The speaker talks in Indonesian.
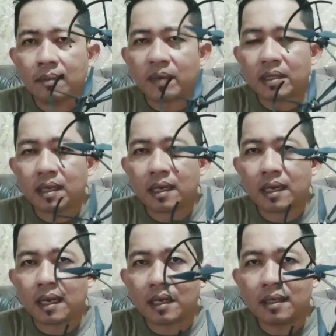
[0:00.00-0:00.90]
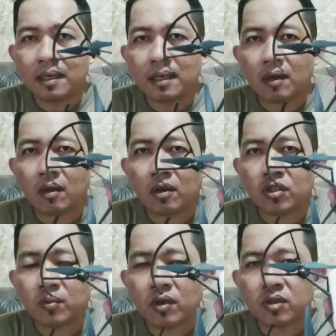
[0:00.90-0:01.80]
pasaran di all
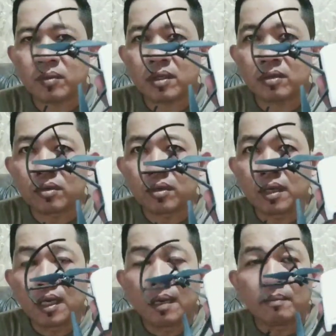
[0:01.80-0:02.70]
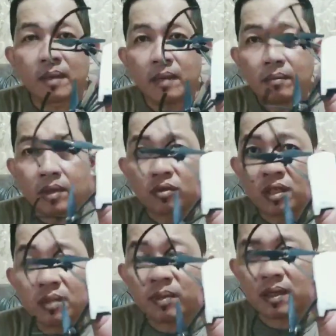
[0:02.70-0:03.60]
shop all shop itu memang
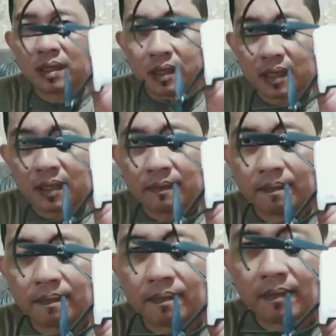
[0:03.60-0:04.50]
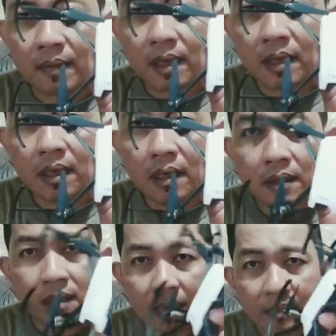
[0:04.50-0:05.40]
bentuknya seperti ini
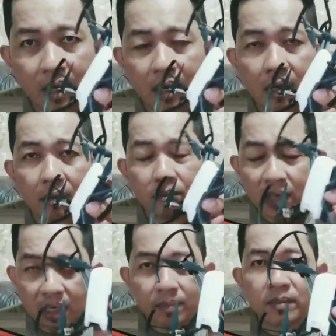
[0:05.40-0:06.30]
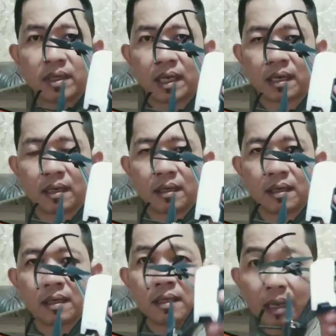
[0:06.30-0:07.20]
sama mirip benar
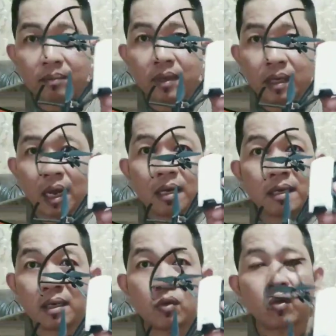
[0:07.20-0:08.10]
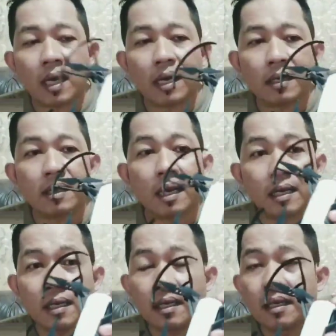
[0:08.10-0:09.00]
tapi ada kekurangan
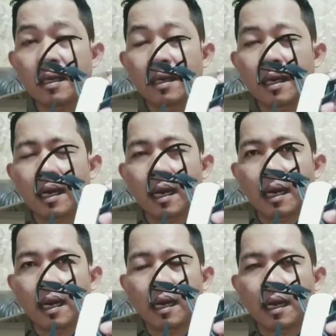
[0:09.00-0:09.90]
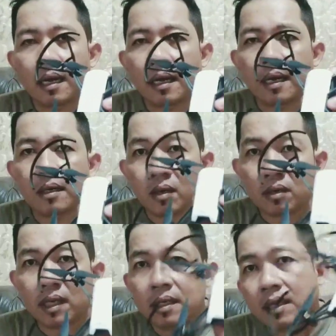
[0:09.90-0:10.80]
dari uh,
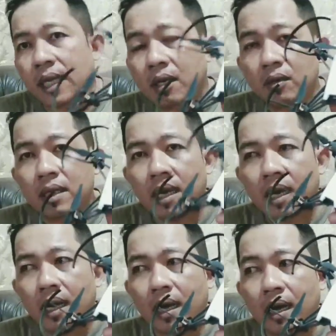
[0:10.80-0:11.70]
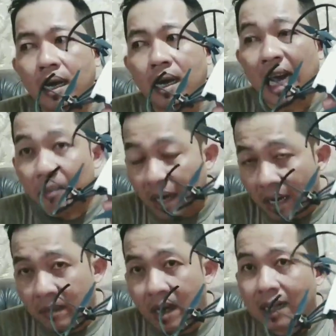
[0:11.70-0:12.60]
drone Telo yang
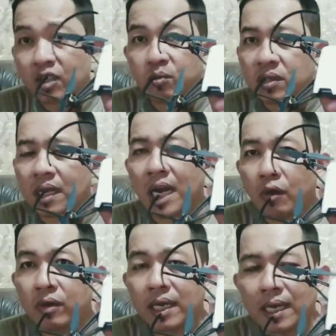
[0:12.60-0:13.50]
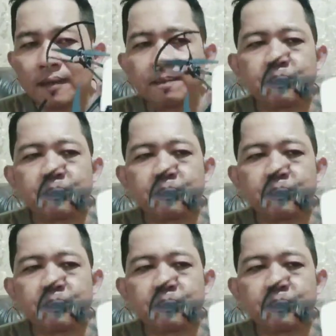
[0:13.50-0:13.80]
abal-abal ataupun yang KW ya